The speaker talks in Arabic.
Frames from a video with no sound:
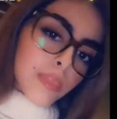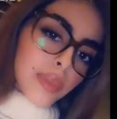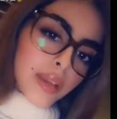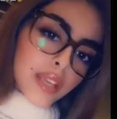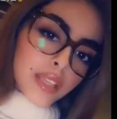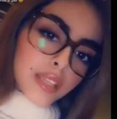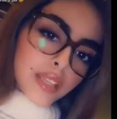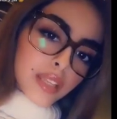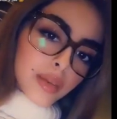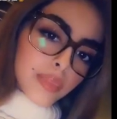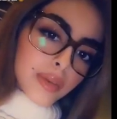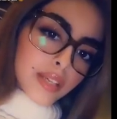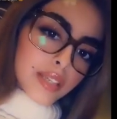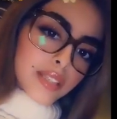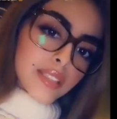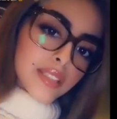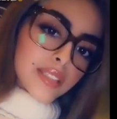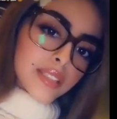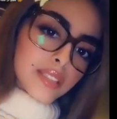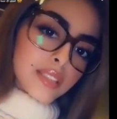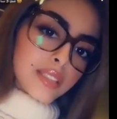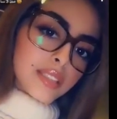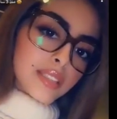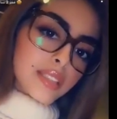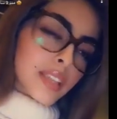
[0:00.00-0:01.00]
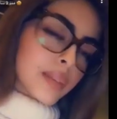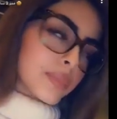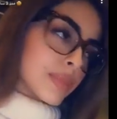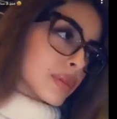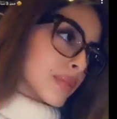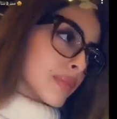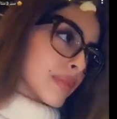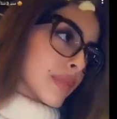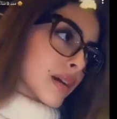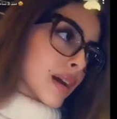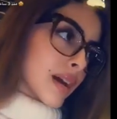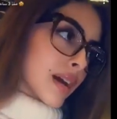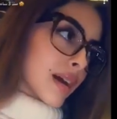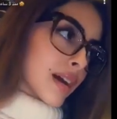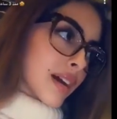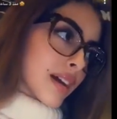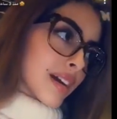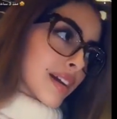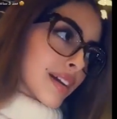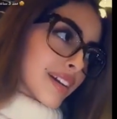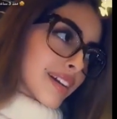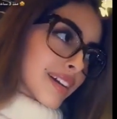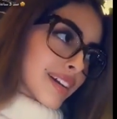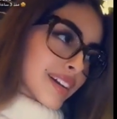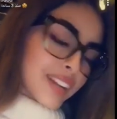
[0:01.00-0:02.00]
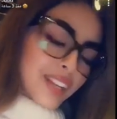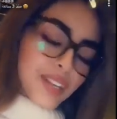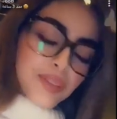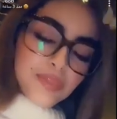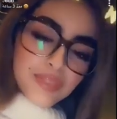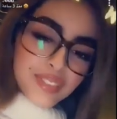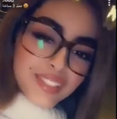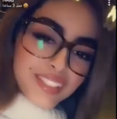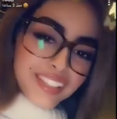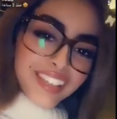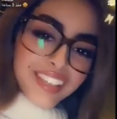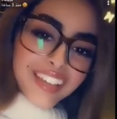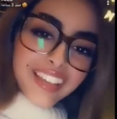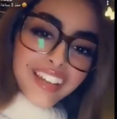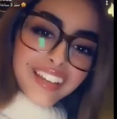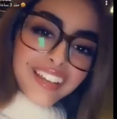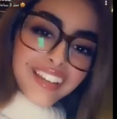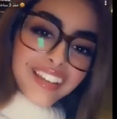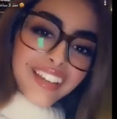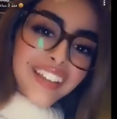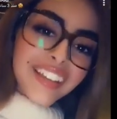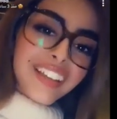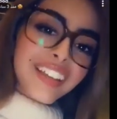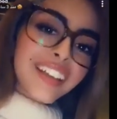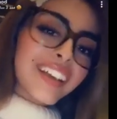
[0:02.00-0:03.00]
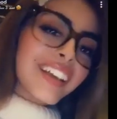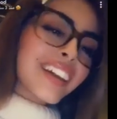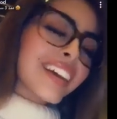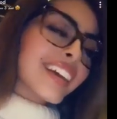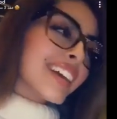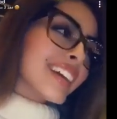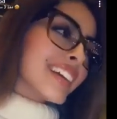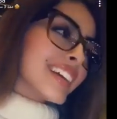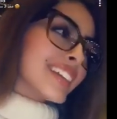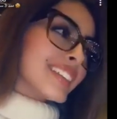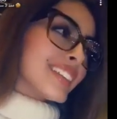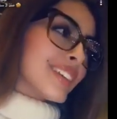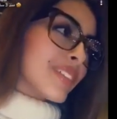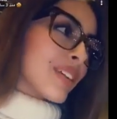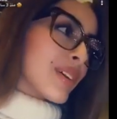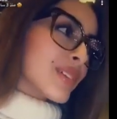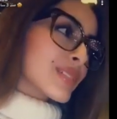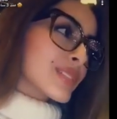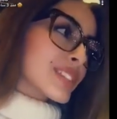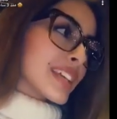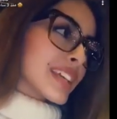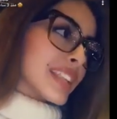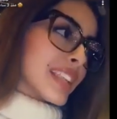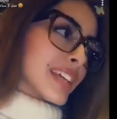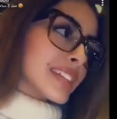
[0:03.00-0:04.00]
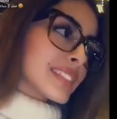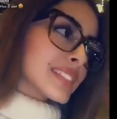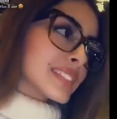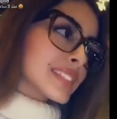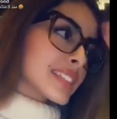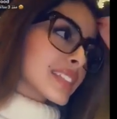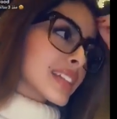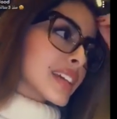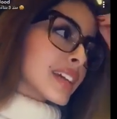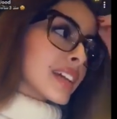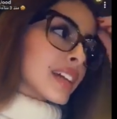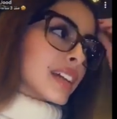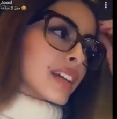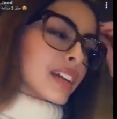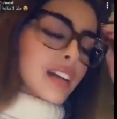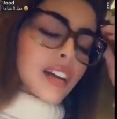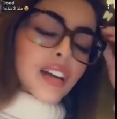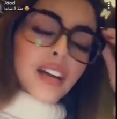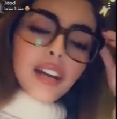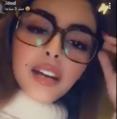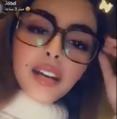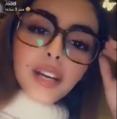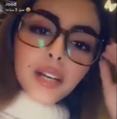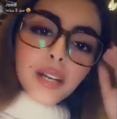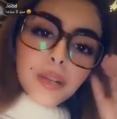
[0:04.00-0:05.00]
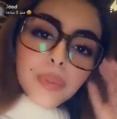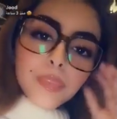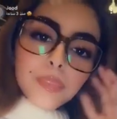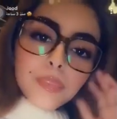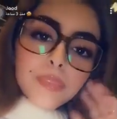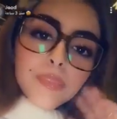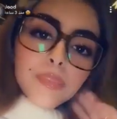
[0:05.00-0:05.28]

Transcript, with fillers: أبينه بس قبل ما أركب السيارة توها وصلت أم...